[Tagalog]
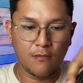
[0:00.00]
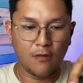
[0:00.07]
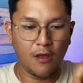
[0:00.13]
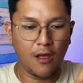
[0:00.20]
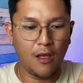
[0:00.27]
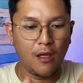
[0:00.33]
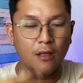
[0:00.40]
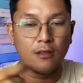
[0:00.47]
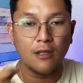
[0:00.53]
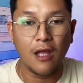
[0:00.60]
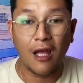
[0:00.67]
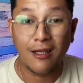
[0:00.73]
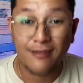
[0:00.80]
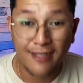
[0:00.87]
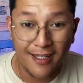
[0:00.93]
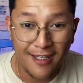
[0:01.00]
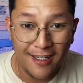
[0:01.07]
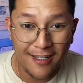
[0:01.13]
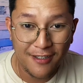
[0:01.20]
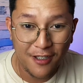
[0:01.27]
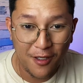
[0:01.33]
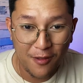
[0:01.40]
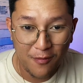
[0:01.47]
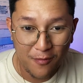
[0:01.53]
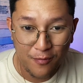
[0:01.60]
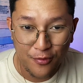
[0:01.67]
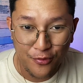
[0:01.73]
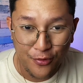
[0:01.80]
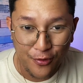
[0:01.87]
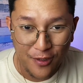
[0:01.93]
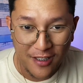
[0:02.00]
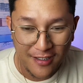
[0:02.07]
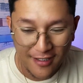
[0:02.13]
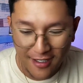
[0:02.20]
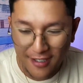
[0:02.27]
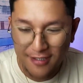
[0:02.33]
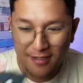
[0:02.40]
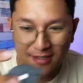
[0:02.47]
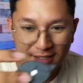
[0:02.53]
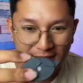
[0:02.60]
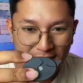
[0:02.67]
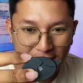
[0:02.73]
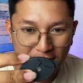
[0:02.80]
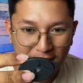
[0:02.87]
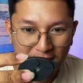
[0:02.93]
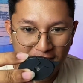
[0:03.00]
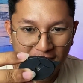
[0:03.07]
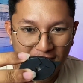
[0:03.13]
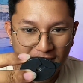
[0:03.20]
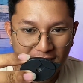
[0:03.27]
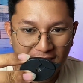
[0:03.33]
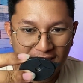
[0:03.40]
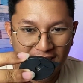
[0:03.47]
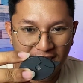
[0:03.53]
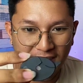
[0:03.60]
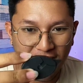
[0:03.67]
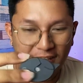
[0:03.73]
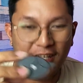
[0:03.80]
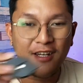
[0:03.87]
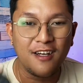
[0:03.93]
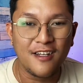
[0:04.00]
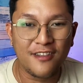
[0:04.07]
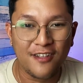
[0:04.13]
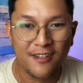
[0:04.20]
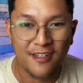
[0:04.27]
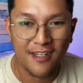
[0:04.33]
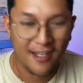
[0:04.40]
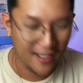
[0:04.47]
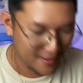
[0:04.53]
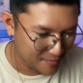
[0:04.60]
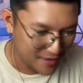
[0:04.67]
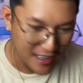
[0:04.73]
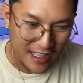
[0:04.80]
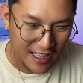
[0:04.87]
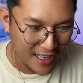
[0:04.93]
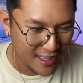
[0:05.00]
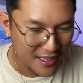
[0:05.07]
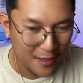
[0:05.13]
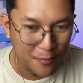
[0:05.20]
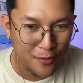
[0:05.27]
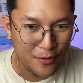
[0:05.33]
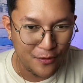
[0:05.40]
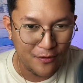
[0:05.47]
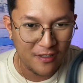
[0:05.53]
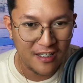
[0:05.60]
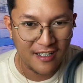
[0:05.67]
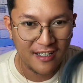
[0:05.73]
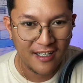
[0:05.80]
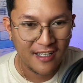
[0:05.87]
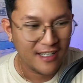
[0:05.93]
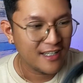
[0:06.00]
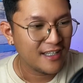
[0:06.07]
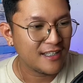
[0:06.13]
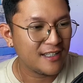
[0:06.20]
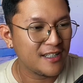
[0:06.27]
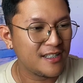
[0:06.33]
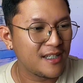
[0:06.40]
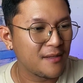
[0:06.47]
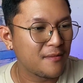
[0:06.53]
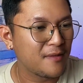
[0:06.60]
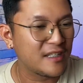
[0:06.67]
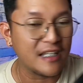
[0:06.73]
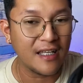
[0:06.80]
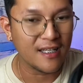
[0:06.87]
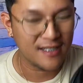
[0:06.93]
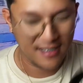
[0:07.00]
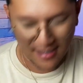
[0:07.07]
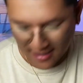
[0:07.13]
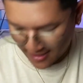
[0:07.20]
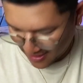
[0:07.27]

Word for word: ah, ang, ang dali lang niyang putulin guys ang ganda ng cutter nila madali lang siyang putulin hindi siya matigas